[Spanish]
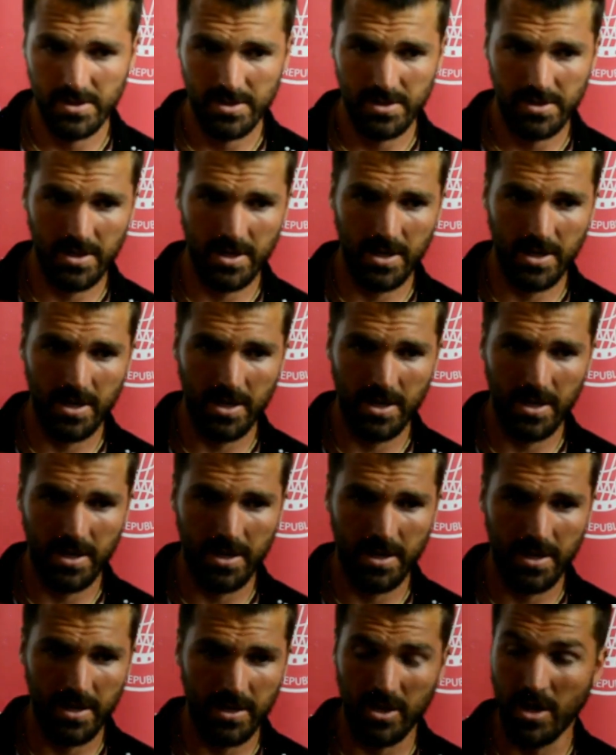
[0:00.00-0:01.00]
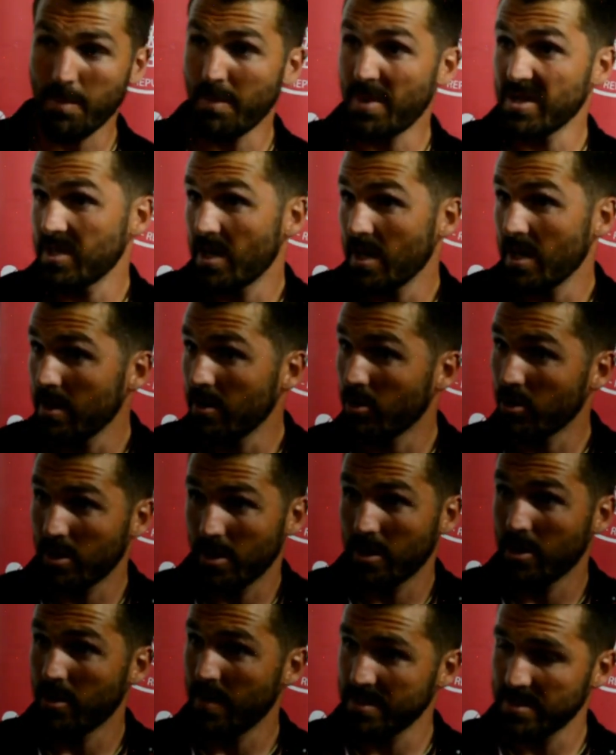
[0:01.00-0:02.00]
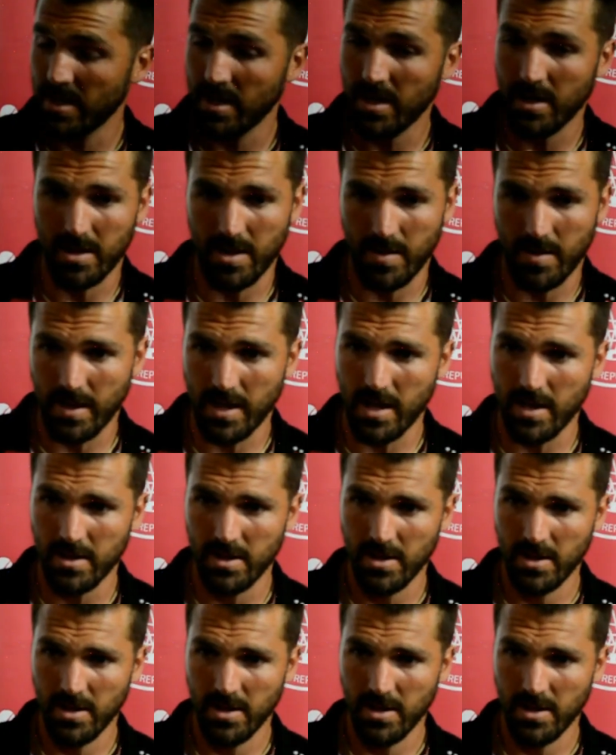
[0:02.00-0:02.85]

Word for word: eh, quién va a seguir o quién no va a seguir, la verdad.